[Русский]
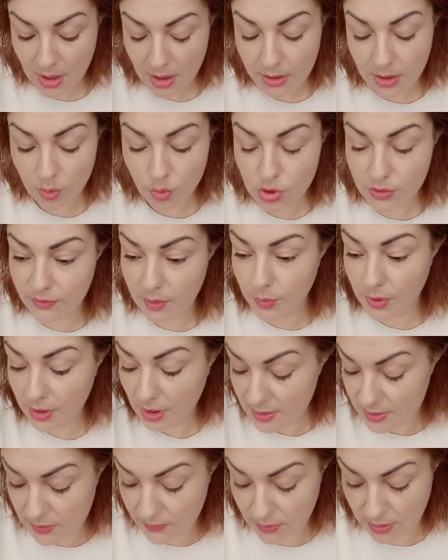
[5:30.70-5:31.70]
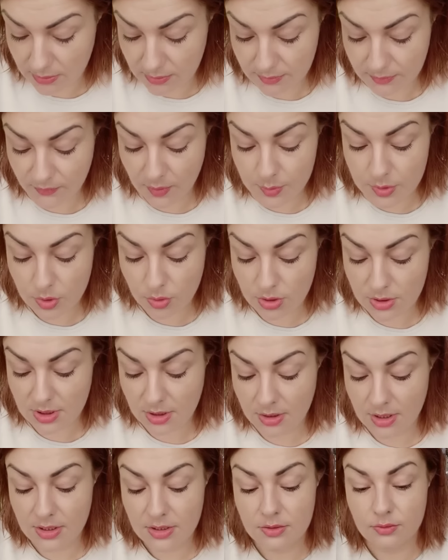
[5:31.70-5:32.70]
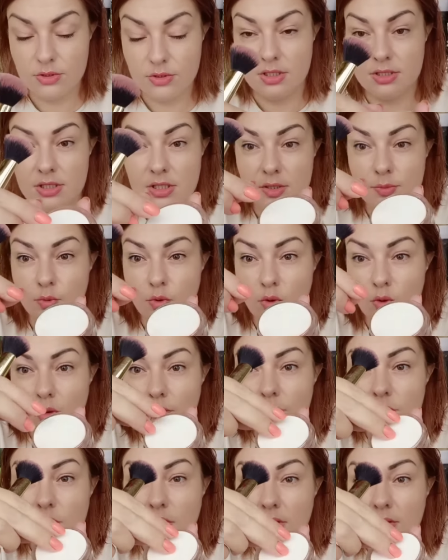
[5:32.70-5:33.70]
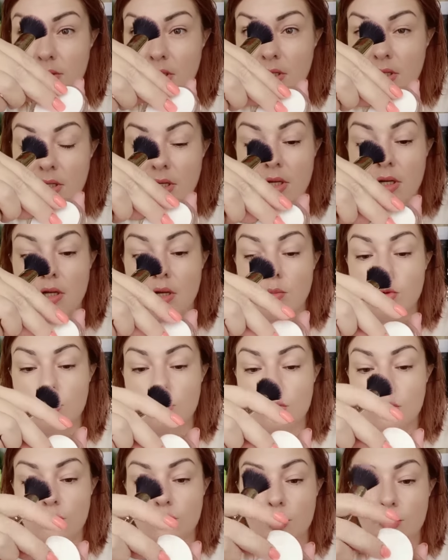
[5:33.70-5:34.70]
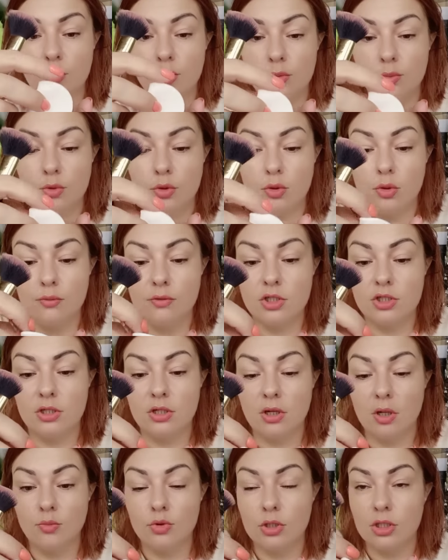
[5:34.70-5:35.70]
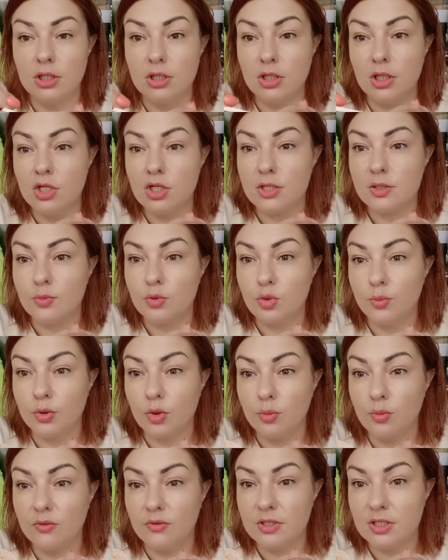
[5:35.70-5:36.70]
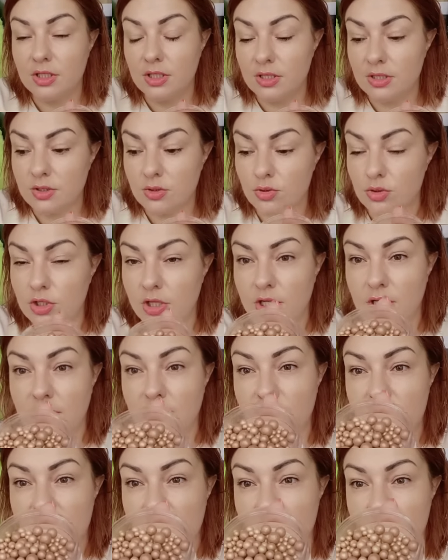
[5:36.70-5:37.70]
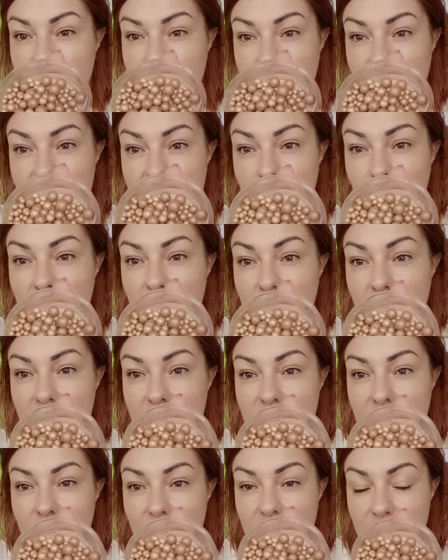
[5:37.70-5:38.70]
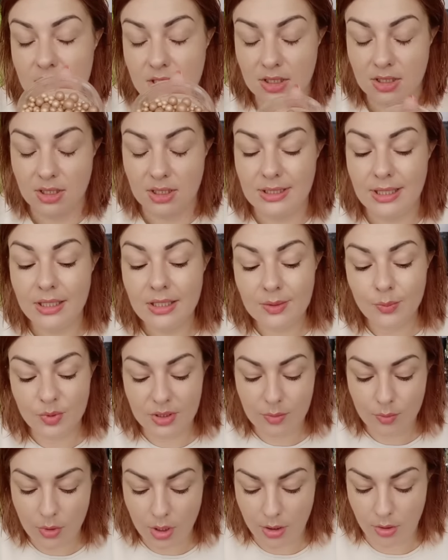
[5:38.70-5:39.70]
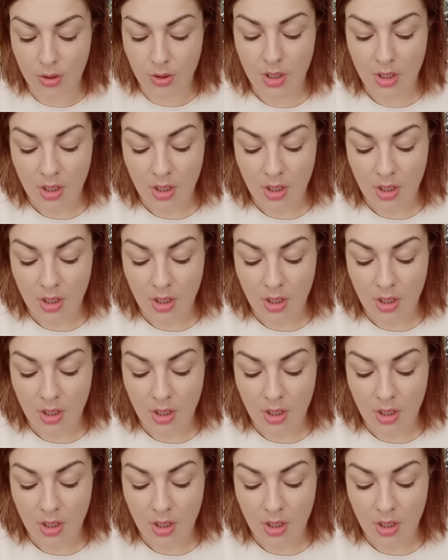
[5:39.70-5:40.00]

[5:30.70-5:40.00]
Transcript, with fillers: Я уже вам показывала в обзоре заказа. Вот здесь есть пуховочка. Кому-то удобно будет пуховочка, кому-то нет. Я сейчас буду пробовать кистью. Шарики все разного размера, разного оттенка. Я не понимаю,